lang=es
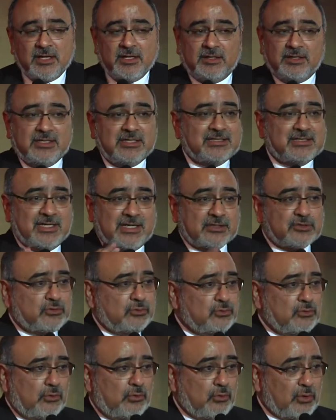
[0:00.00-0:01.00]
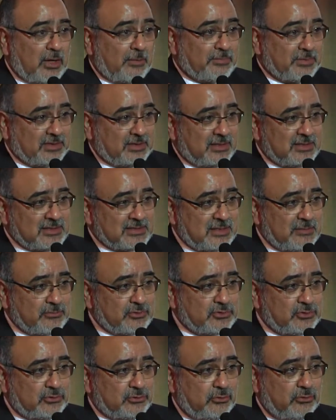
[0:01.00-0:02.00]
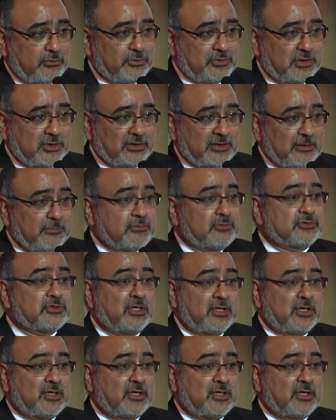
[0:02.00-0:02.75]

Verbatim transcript: y si eso no lo capitalizamos y no lo entendemos,